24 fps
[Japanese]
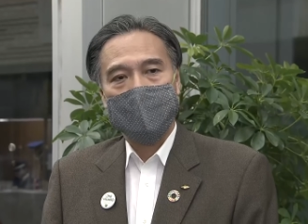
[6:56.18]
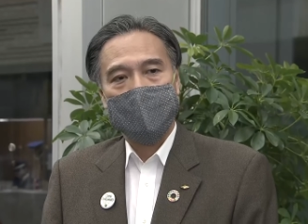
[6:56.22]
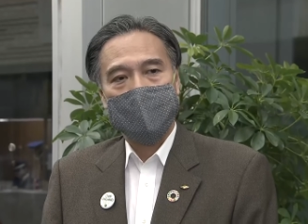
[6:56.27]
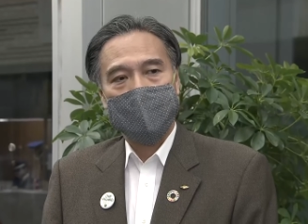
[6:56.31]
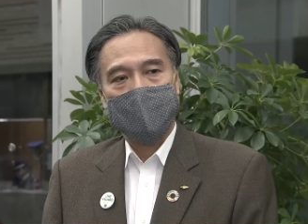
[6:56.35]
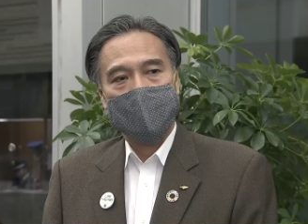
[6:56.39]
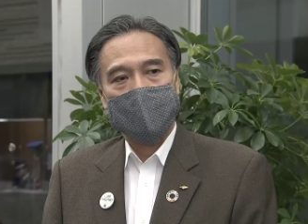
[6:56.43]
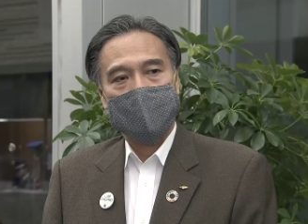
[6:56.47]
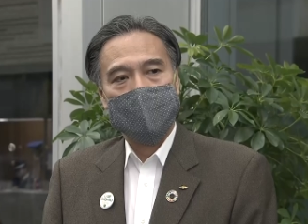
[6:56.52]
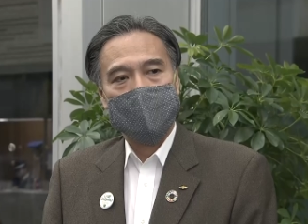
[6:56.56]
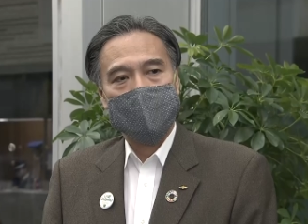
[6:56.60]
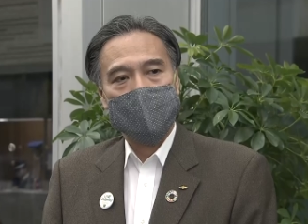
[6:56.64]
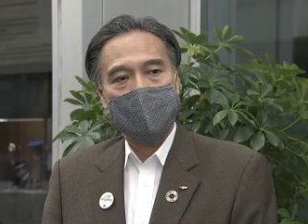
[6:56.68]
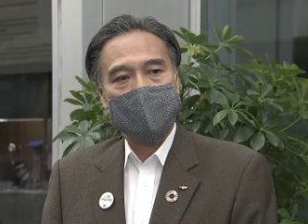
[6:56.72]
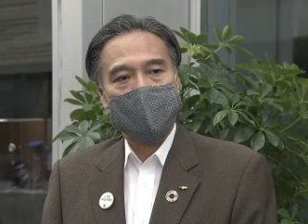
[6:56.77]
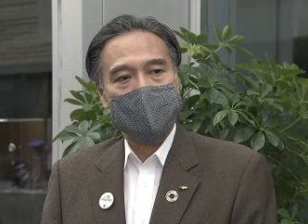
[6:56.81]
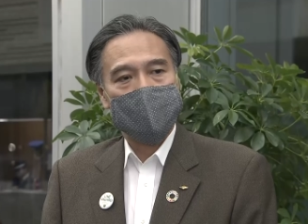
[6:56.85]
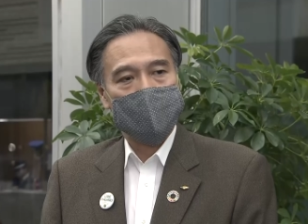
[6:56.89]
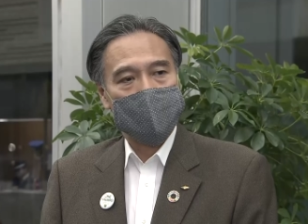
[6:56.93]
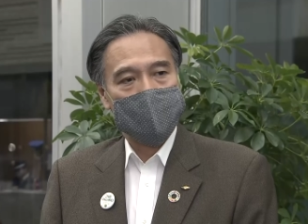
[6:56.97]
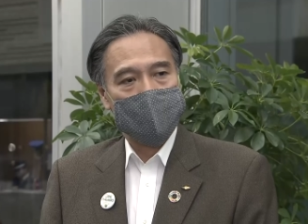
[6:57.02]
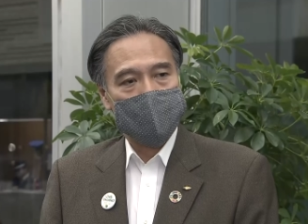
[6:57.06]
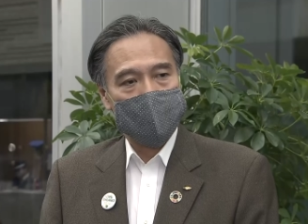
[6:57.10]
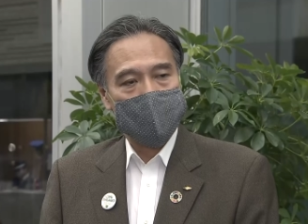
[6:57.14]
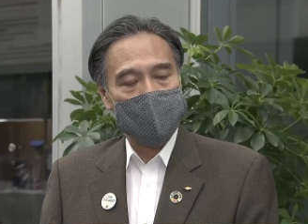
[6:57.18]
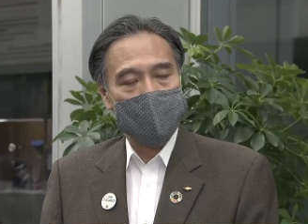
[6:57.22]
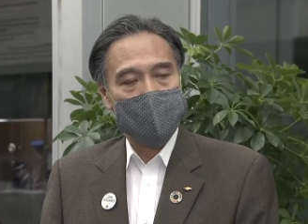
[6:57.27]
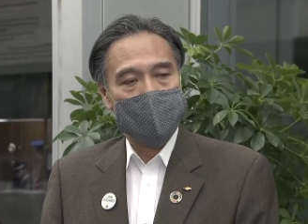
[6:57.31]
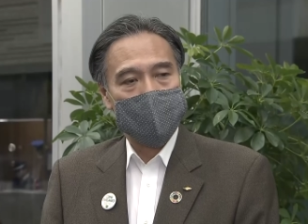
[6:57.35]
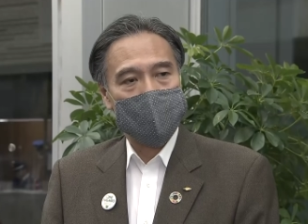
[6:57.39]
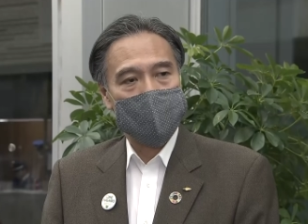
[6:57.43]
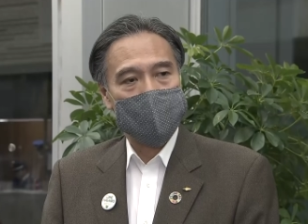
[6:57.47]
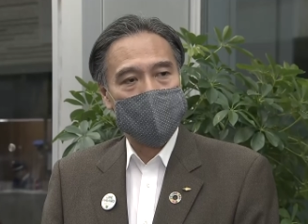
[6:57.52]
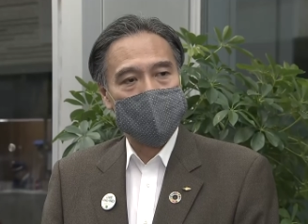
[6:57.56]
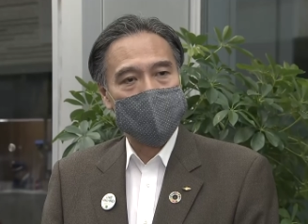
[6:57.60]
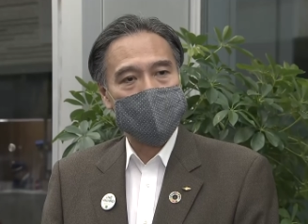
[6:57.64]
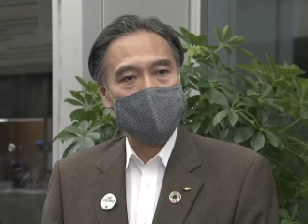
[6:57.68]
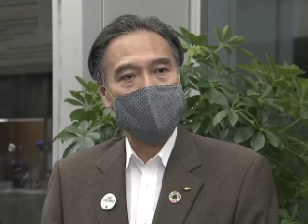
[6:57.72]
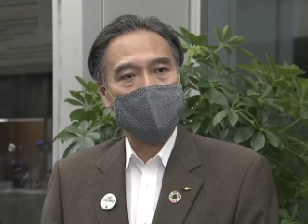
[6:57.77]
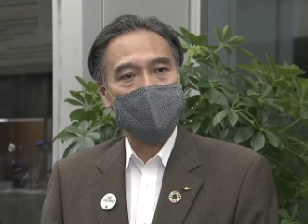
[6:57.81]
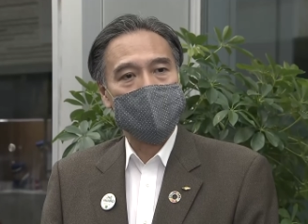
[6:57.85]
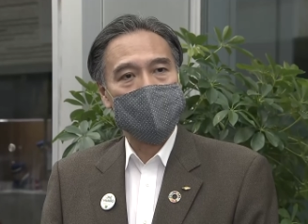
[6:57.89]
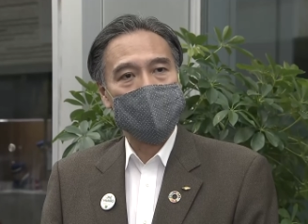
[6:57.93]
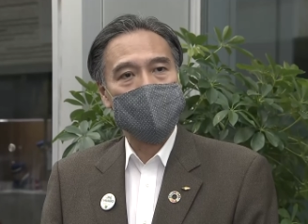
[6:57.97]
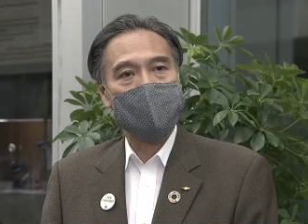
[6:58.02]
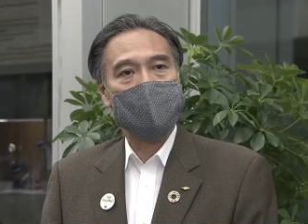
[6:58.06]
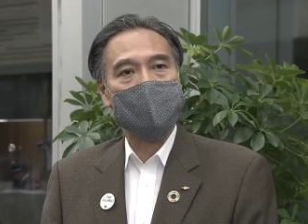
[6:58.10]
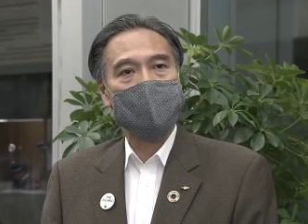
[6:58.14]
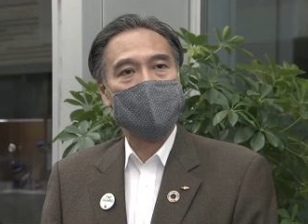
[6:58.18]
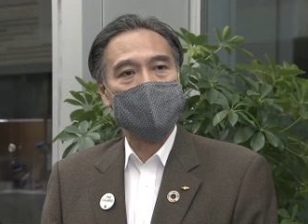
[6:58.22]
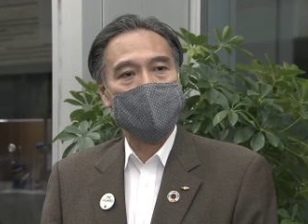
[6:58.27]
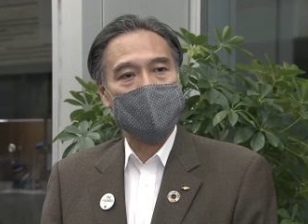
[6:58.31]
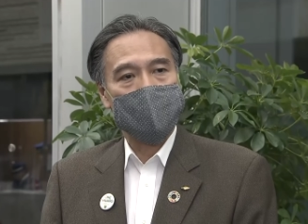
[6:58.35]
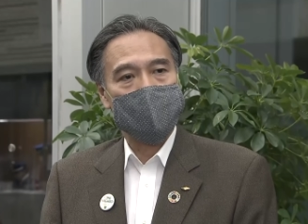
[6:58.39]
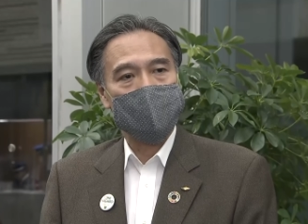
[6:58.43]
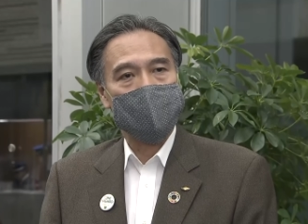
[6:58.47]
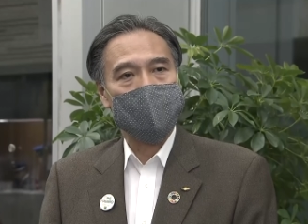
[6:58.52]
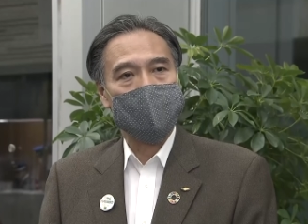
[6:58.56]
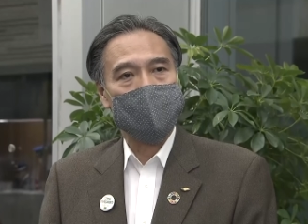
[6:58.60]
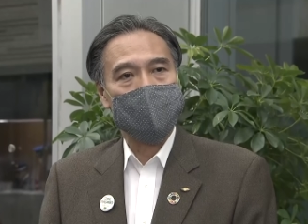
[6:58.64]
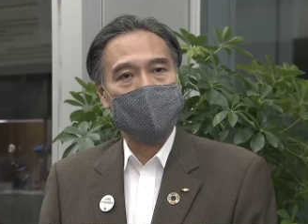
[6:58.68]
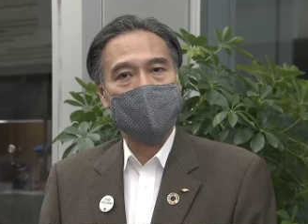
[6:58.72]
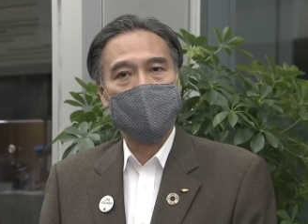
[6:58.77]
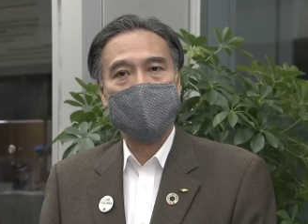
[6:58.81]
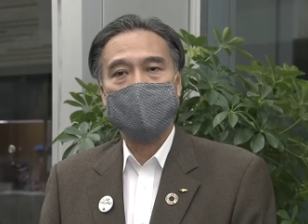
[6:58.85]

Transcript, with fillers: え皆様方にはお伝えをしていきたいと